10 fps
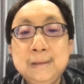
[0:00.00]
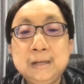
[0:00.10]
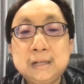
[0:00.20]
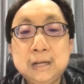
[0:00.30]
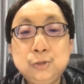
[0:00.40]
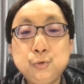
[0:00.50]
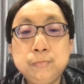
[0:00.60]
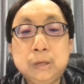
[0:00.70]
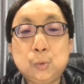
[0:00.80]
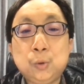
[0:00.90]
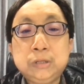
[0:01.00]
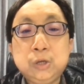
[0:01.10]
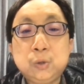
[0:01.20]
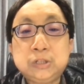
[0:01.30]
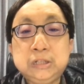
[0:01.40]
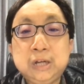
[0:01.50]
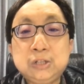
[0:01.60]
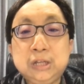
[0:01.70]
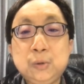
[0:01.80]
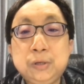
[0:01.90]
根据美国内容行销
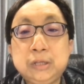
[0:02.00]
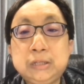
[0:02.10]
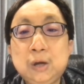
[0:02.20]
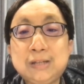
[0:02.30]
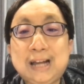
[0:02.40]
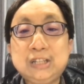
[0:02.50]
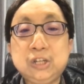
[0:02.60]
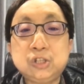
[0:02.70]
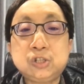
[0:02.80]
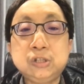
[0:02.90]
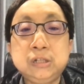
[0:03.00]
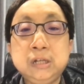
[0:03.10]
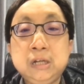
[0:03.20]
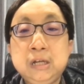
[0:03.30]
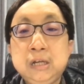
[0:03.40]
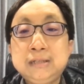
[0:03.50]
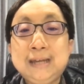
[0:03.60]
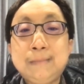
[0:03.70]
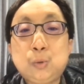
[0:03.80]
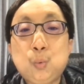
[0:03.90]
协会的调查显示。在
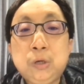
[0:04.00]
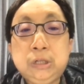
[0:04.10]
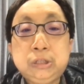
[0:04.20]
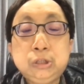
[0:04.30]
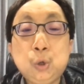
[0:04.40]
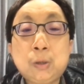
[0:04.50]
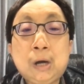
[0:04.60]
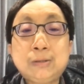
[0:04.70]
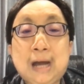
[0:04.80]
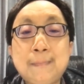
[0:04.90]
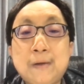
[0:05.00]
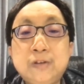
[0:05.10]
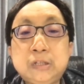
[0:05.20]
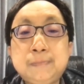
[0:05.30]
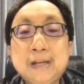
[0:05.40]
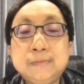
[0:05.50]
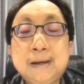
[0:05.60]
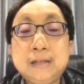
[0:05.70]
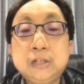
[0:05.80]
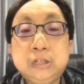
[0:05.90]
美国，已经有高达百分之八十
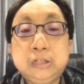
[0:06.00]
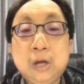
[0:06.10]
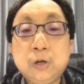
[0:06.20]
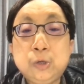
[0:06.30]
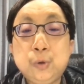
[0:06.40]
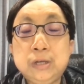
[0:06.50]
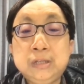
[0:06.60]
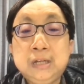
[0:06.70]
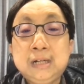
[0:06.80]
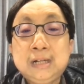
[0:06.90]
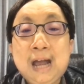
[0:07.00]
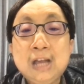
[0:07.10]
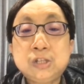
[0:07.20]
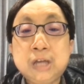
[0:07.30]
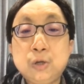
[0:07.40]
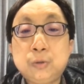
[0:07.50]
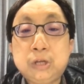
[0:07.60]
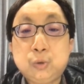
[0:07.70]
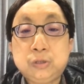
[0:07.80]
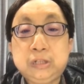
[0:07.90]
八的行销人员开始采用内
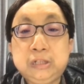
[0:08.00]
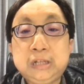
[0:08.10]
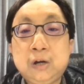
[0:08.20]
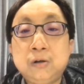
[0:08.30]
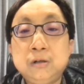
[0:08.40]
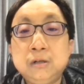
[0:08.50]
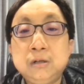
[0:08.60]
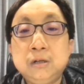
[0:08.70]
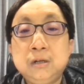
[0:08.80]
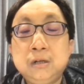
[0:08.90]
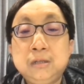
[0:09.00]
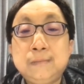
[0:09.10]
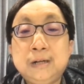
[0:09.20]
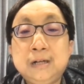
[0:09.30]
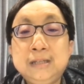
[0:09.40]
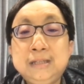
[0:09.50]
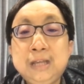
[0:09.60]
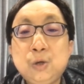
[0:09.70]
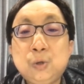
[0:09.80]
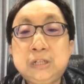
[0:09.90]
容行销。那么，内
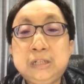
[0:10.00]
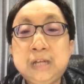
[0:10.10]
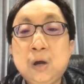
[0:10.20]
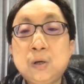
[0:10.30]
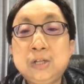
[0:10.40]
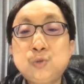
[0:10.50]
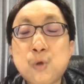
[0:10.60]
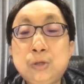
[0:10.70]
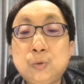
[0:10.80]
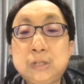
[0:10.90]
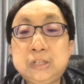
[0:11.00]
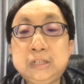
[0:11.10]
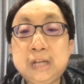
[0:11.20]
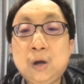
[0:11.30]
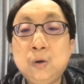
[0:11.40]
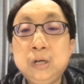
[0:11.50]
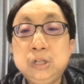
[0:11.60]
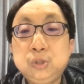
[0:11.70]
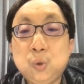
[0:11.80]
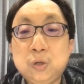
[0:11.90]
容行销跟传统的行销
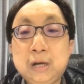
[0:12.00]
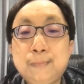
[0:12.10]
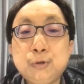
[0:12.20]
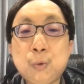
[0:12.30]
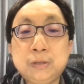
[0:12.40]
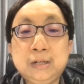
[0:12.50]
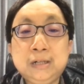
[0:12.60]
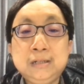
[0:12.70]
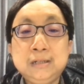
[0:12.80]
有何不同呢？